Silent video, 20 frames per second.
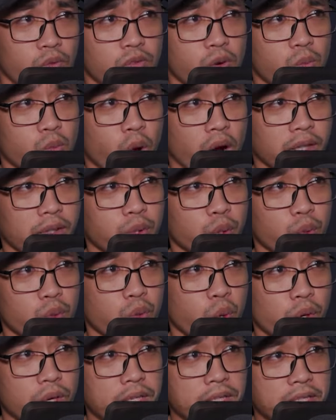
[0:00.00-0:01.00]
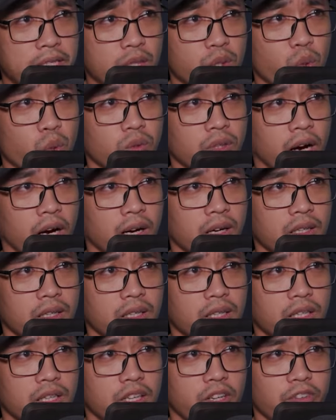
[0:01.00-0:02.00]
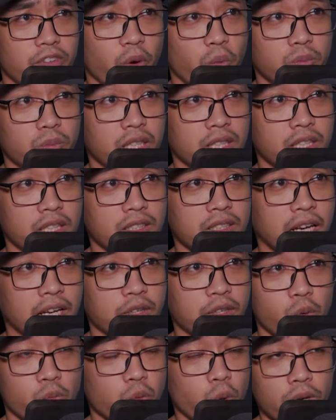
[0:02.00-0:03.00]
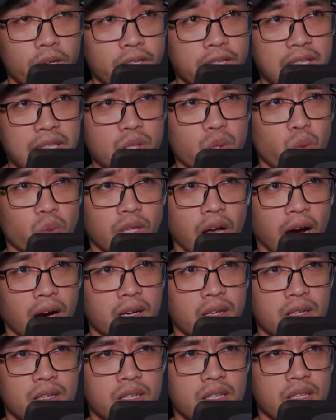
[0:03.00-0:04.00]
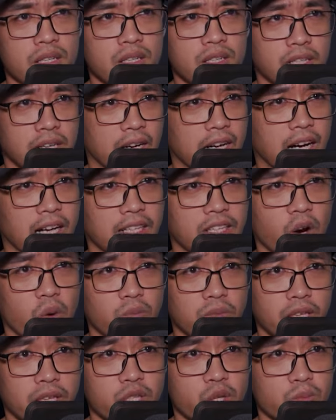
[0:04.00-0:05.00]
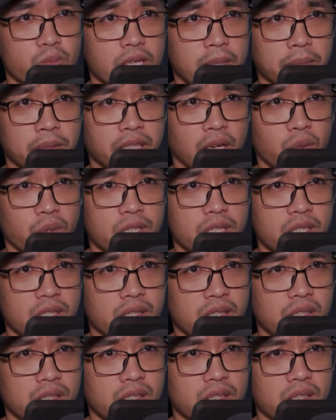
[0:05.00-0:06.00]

Ta không tin. Ánh mắt Vương Lâm lộ ra vẻ kiên định, không chút do dự tâm thần khẽ động.